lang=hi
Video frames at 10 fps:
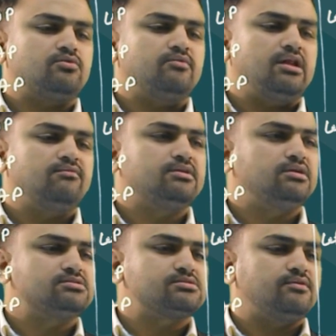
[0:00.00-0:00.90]
ट्वेल्व
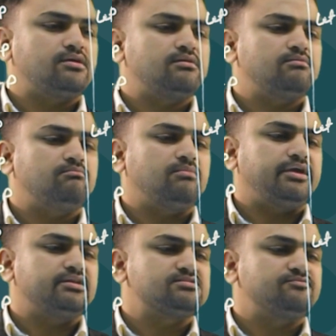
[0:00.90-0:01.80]
टी स्क्वायर
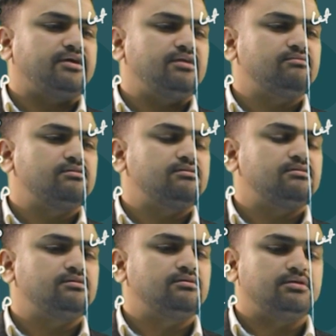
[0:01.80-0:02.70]
माइनस फाइव
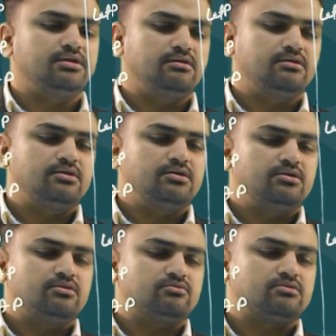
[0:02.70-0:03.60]
टी
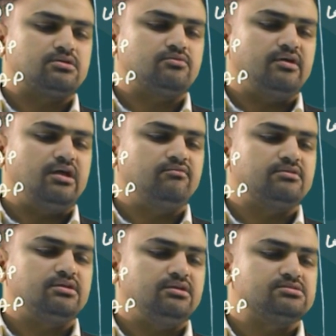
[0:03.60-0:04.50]
तो ट्वेल्व
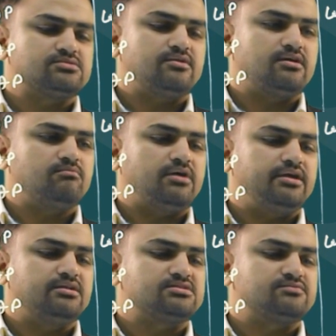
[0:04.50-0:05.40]
टी स्क्वायर
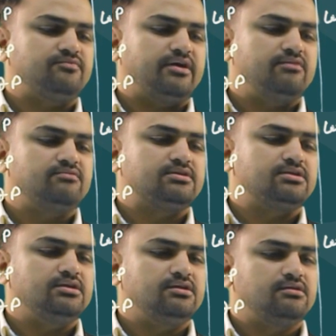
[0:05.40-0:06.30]
माइनस फाइव
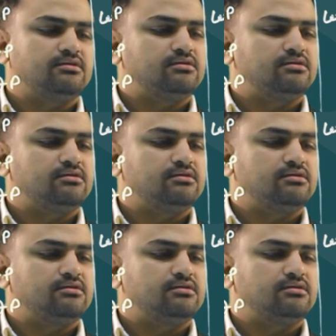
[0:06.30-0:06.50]
टी